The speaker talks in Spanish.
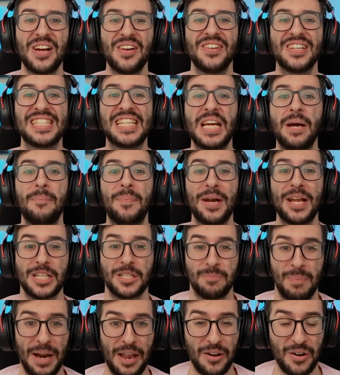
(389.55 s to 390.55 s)
Como siempre,
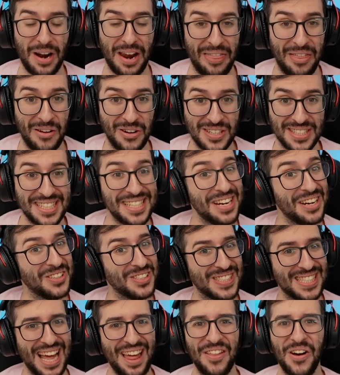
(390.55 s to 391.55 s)
espero de corazón que os haya
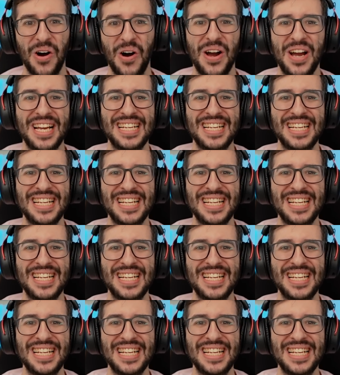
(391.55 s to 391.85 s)
gustado.